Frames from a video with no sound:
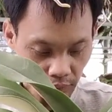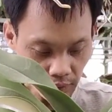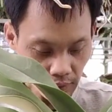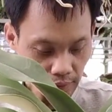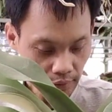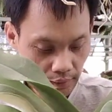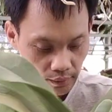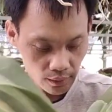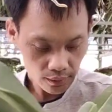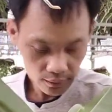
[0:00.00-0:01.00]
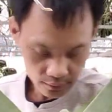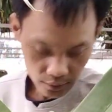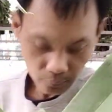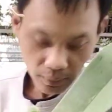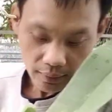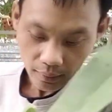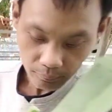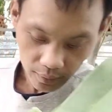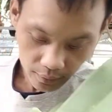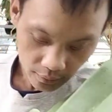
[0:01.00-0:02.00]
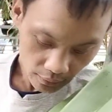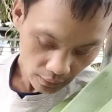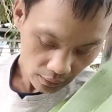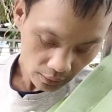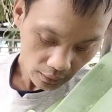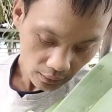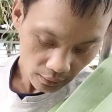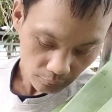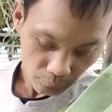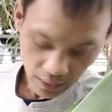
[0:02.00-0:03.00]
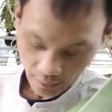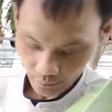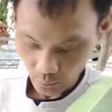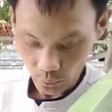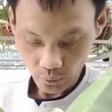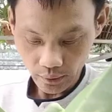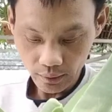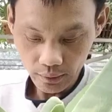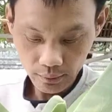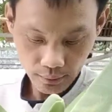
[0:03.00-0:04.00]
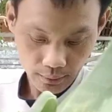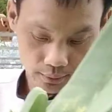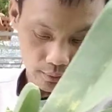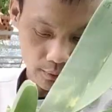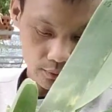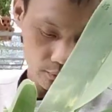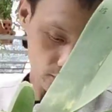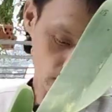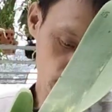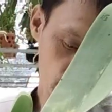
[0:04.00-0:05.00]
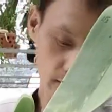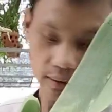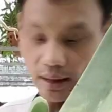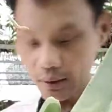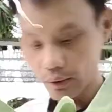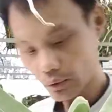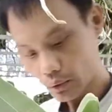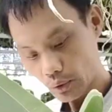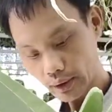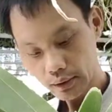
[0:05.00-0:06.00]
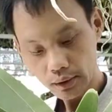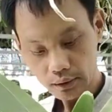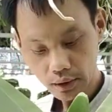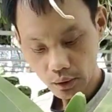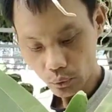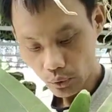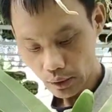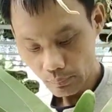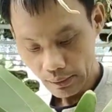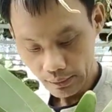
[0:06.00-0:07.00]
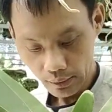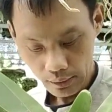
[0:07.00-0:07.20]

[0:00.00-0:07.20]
cây cây trước mặt em đây là ba cái nụ này cây này thì đang có có hiện tượng sưng nụ rồi các bác nhé